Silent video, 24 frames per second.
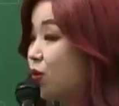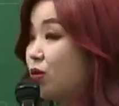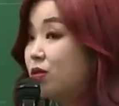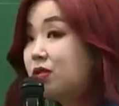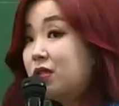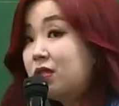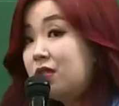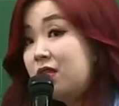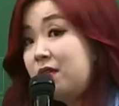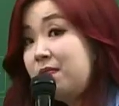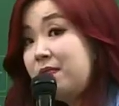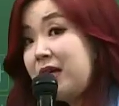또
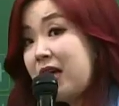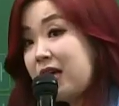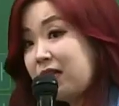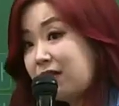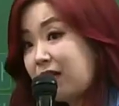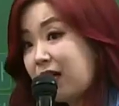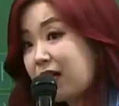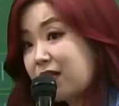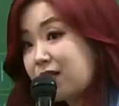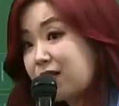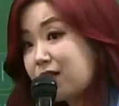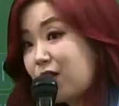의미에
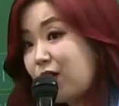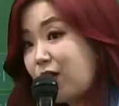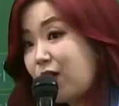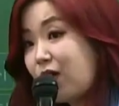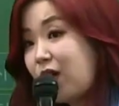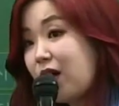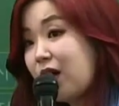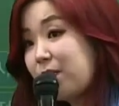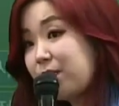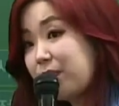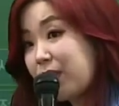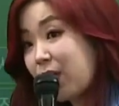따라서
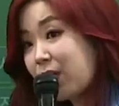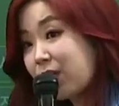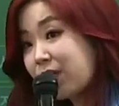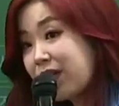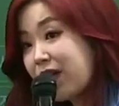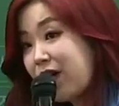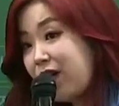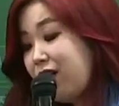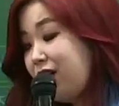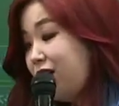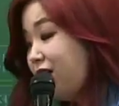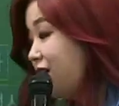
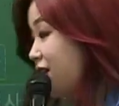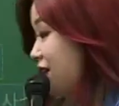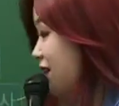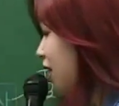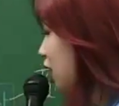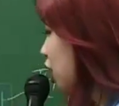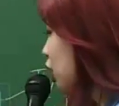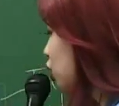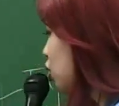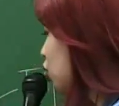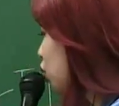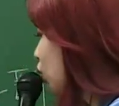병렬,
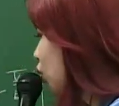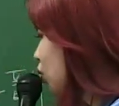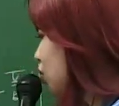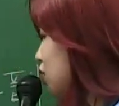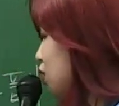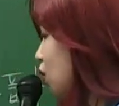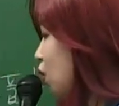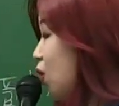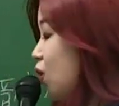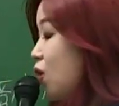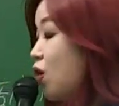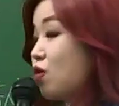
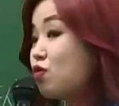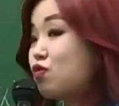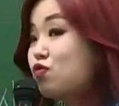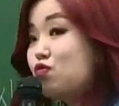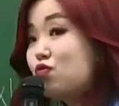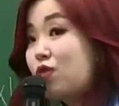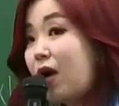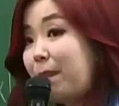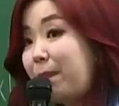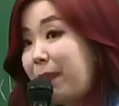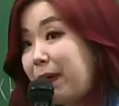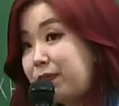종속
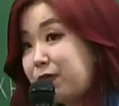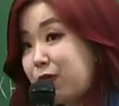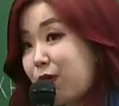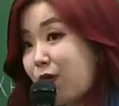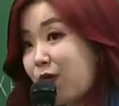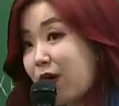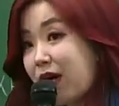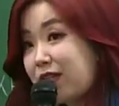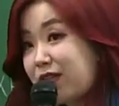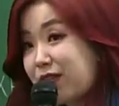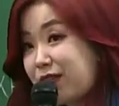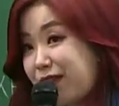융합
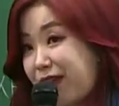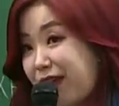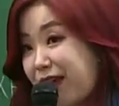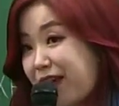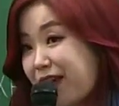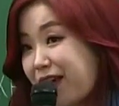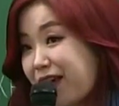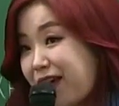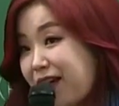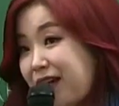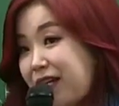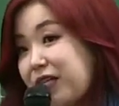합성어가
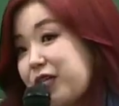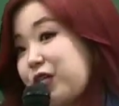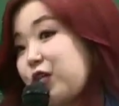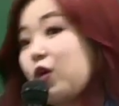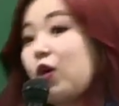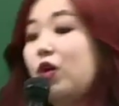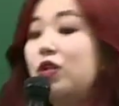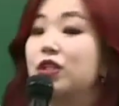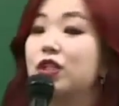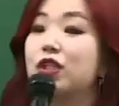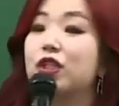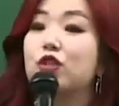있는데
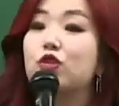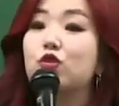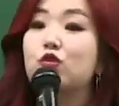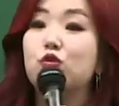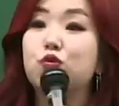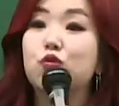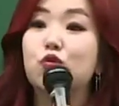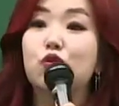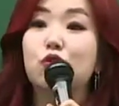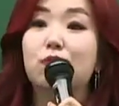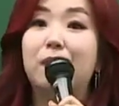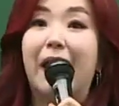이거는
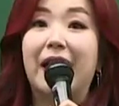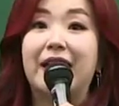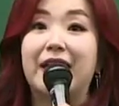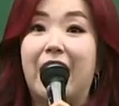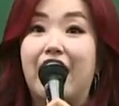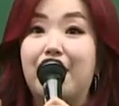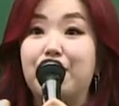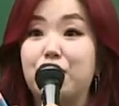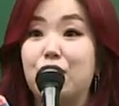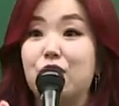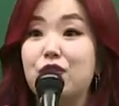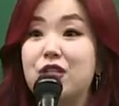두 말이
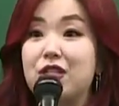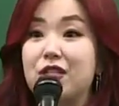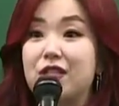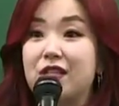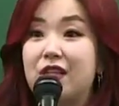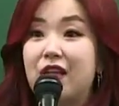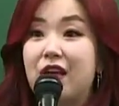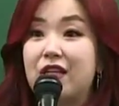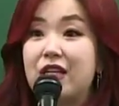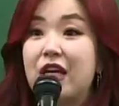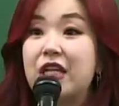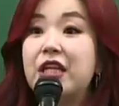합쳐질
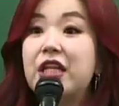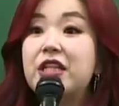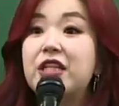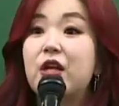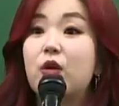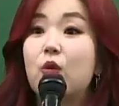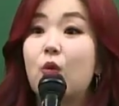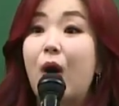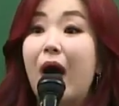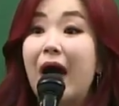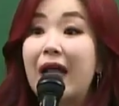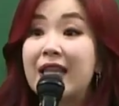
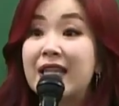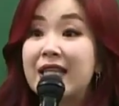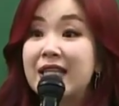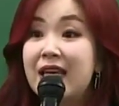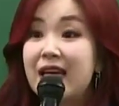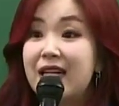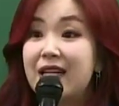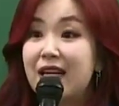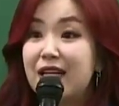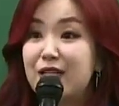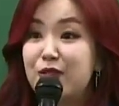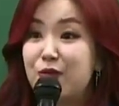때얘네들의
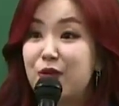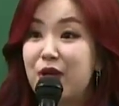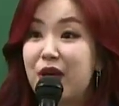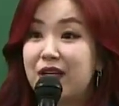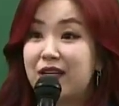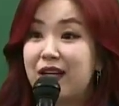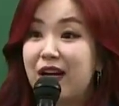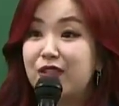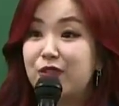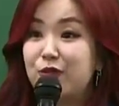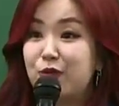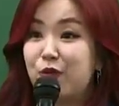관계를 가지고
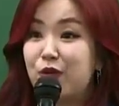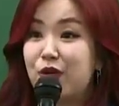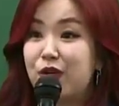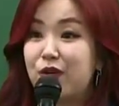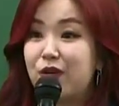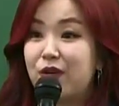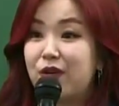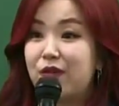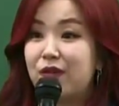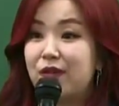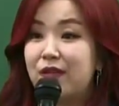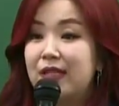얘기를 하는
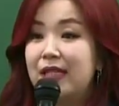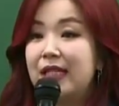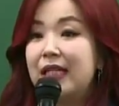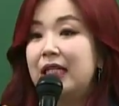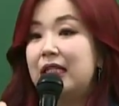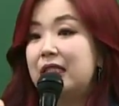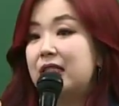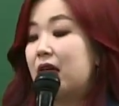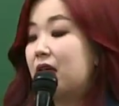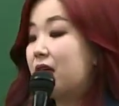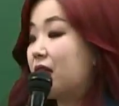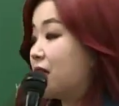거예요.
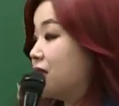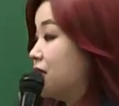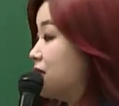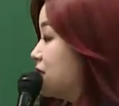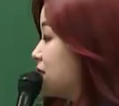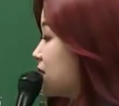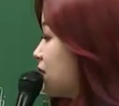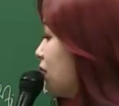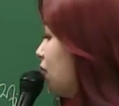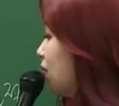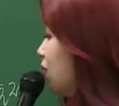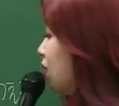자, 예를
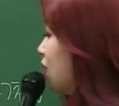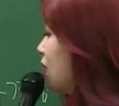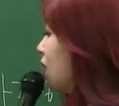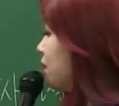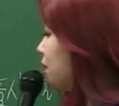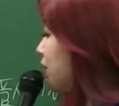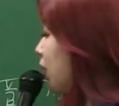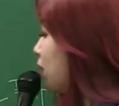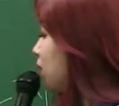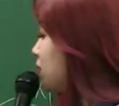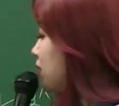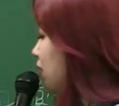들어
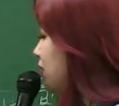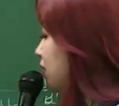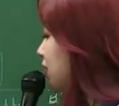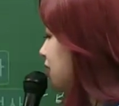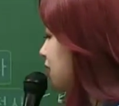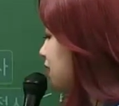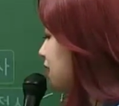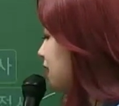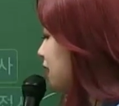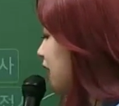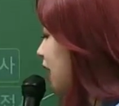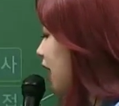
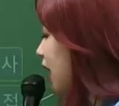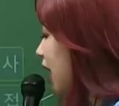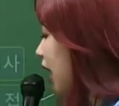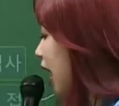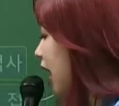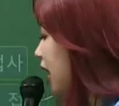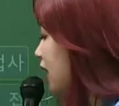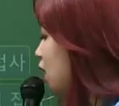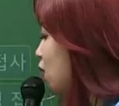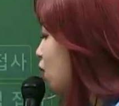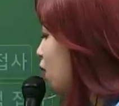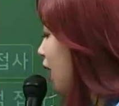병렬은
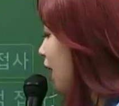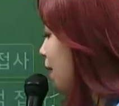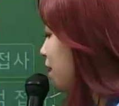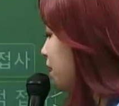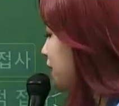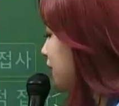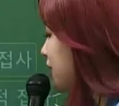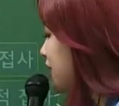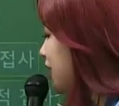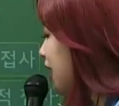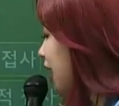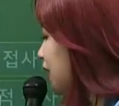A와
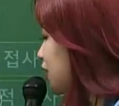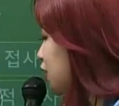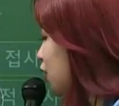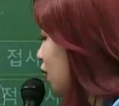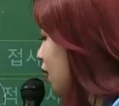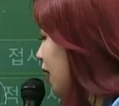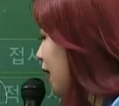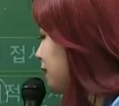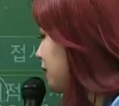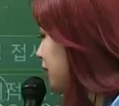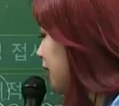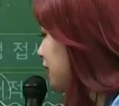B가
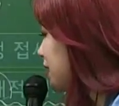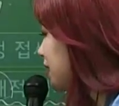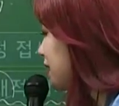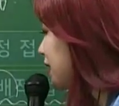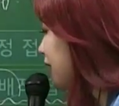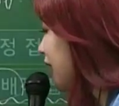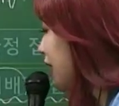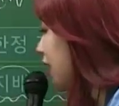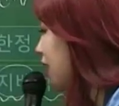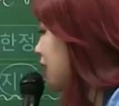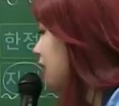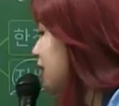결합을
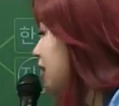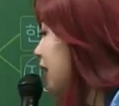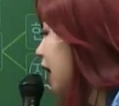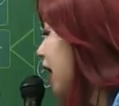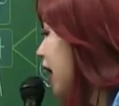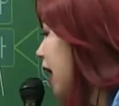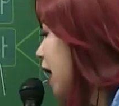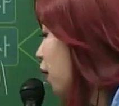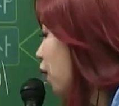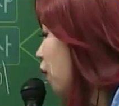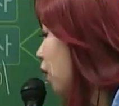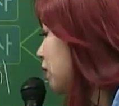했는데
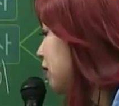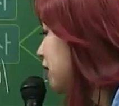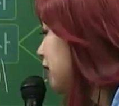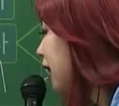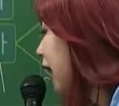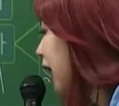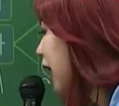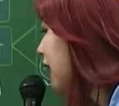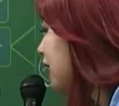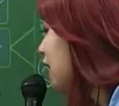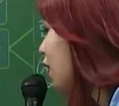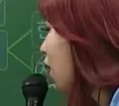이게
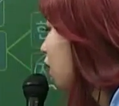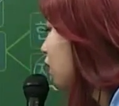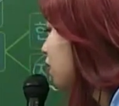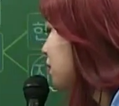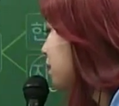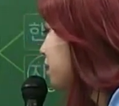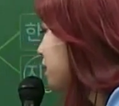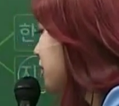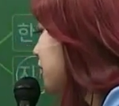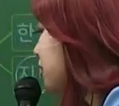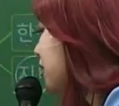어근 A, 어근